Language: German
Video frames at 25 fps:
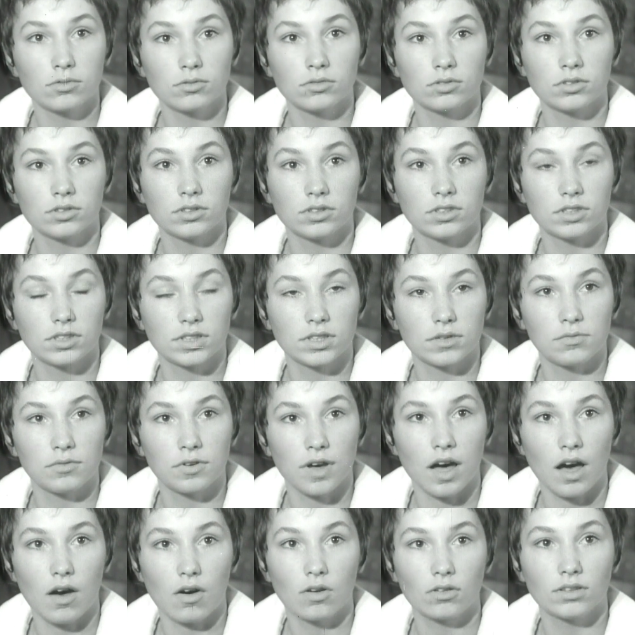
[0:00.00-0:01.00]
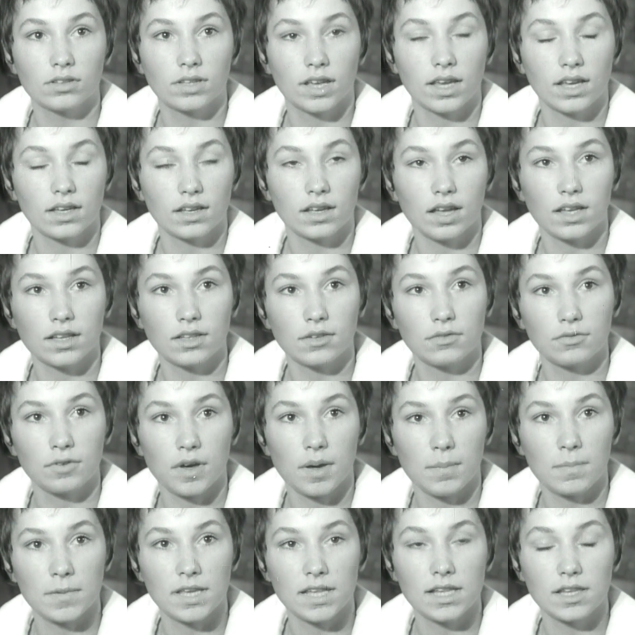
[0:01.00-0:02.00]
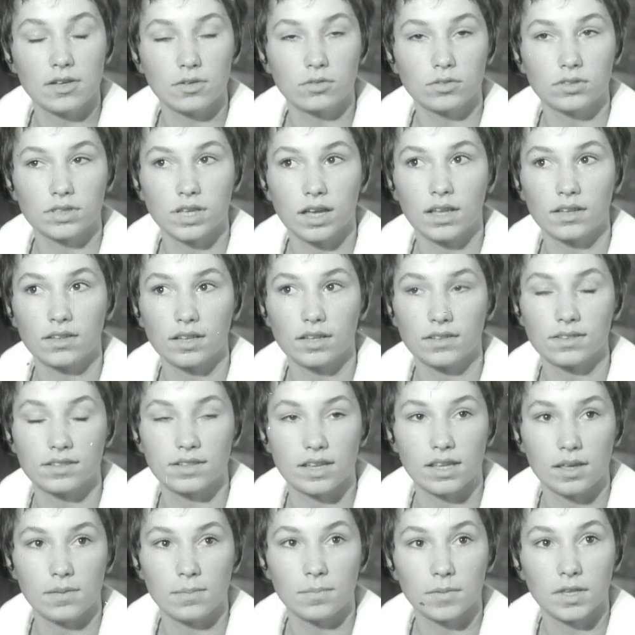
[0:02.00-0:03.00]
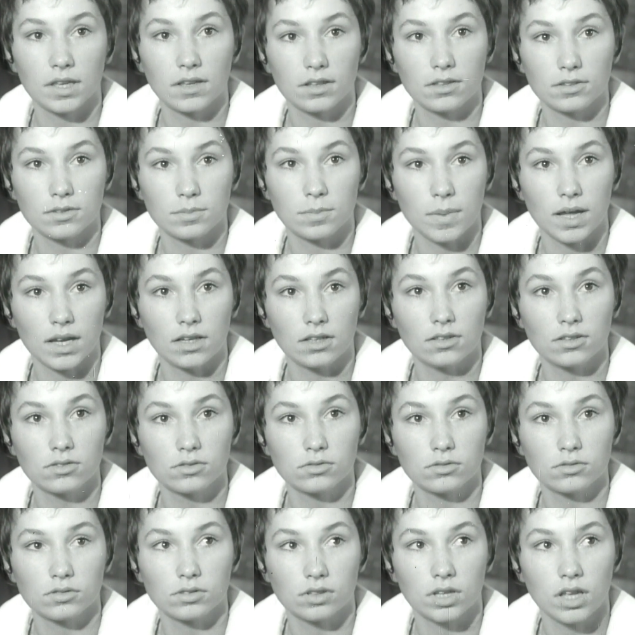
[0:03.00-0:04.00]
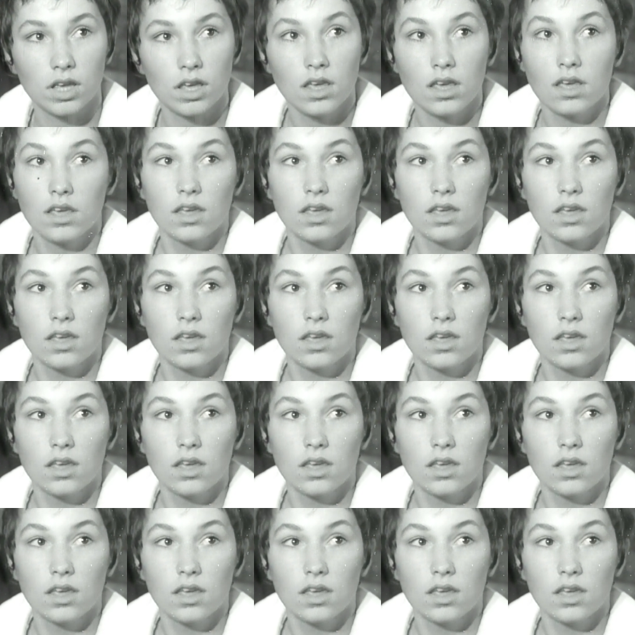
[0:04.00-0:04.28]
und die Frauen denken an die Familie und an das Leben ihres Mannes und